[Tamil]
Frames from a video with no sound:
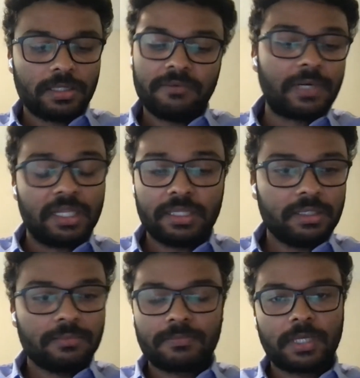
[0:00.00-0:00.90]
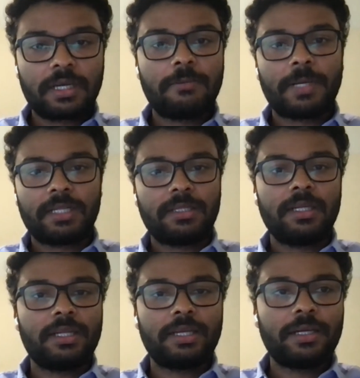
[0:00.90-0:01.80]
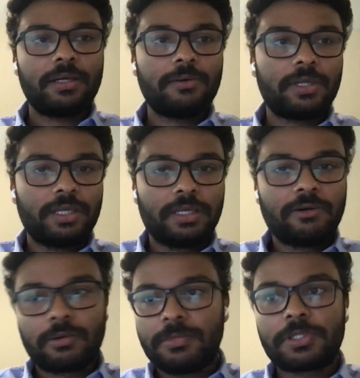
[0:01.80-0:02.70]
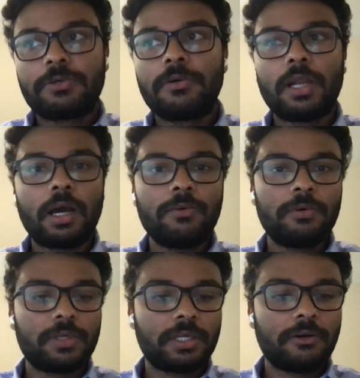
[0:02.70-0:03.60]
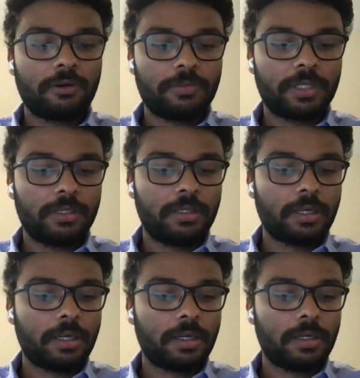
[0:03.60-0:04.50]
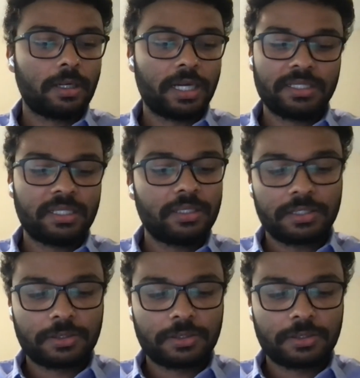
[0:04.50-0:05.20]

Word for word: தான் வளர்ந்தேன் அங்க பக்கத்துல இருக்கிற ஒரு கவர்மெண்ட் ஸ்கூல் ஆவூர் கவர்மெண்ட் ஹையர் செகண்டரி